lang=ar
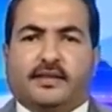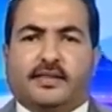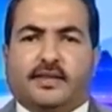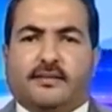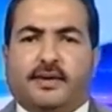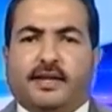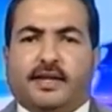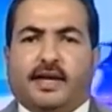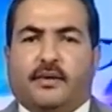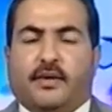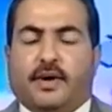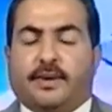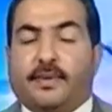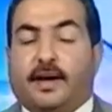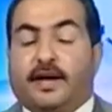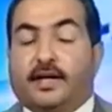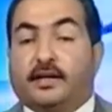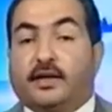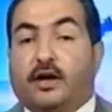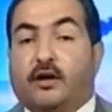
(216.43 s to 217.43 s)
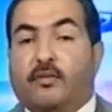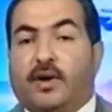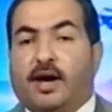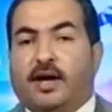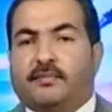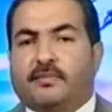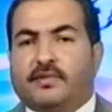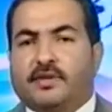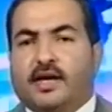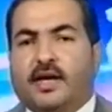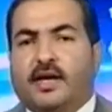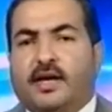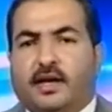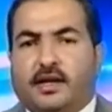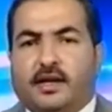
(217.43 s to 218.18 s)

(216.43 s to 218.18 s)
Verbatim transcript: 48 يوم أمس